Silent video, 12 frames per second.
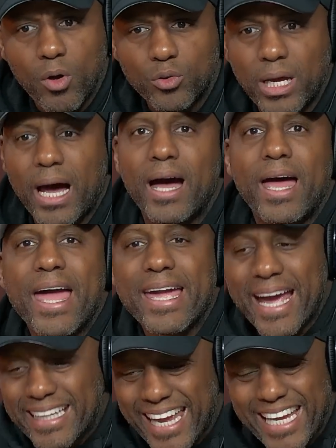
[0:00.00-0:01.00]
O sea,
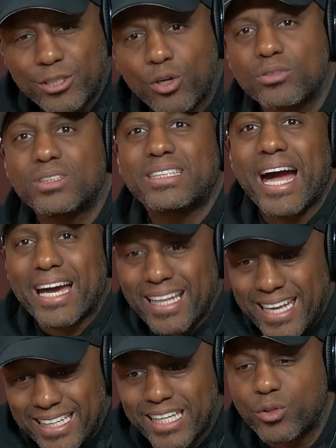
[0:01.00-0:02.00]
¿qué te hizo
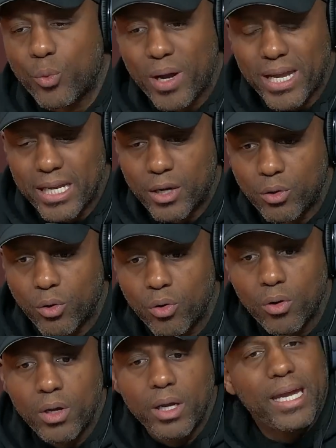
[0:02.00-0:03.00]
salir de tu vehículo
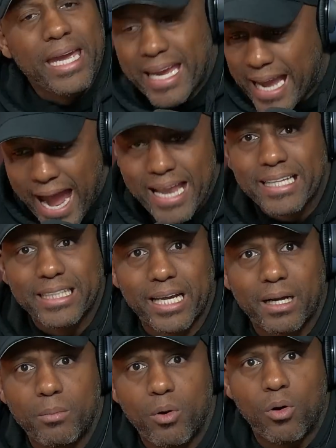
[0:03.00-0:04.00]
y caerle atrás
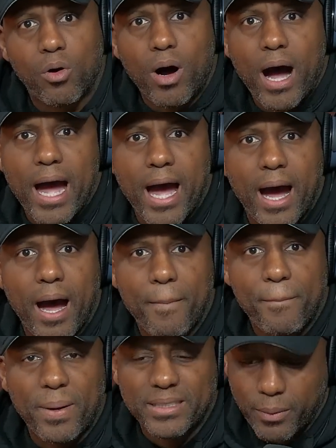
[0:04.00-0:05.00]
como a,
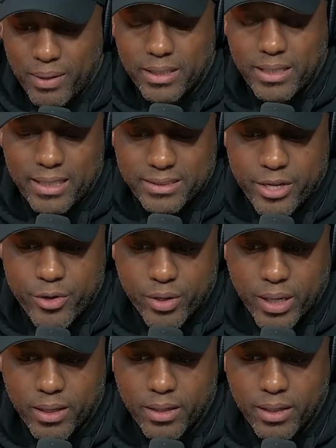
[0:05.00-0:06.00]
para salvar a la señora?